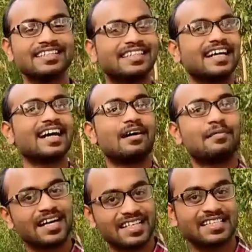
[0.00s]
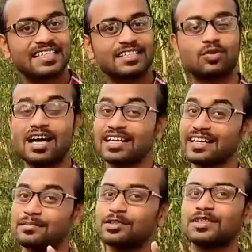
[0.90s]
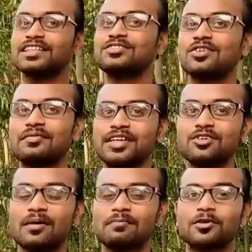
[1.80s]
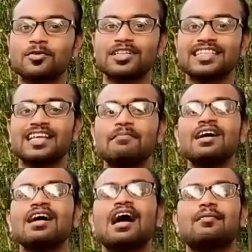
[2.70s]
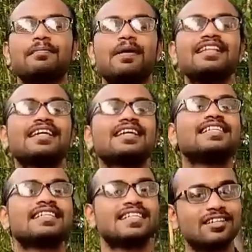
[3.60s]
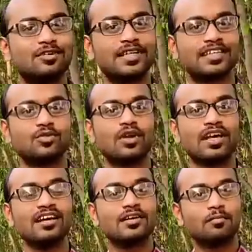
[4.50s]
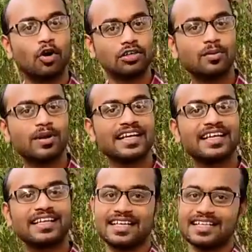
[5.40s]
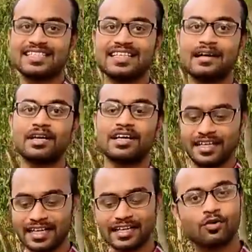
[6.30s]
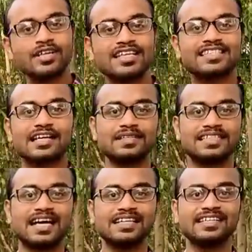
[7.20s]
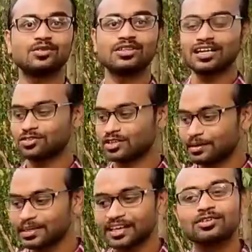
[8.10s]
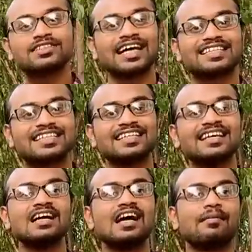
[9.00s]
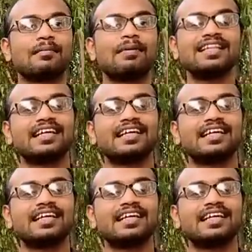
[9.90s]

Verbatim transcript: যেটা আমার আসছে তো কালকে আমি তোমাদের জন্য ভিডিও আপলোড করেছিলাম আমার বাড়ি থেকে সিক্সটি কিলোমিটার দূরে বর্ধমানে এটা এসছে আমার এখানে কোরিয়ার সার্ভিস দেয়নি তো তার জন্য আমি জানি আমার বাড়ি